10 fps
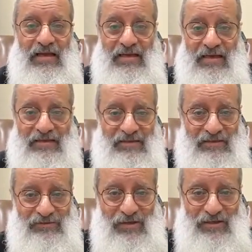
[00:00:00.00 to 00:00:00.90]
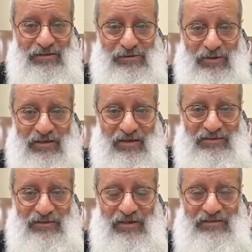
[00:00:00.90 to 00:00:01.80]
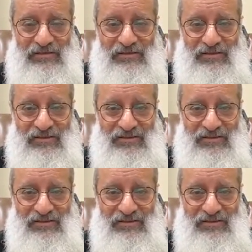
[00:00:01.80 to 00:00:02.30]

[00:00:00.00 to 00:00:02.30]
هل حد عنده اي سؤال لغايه دلوقتي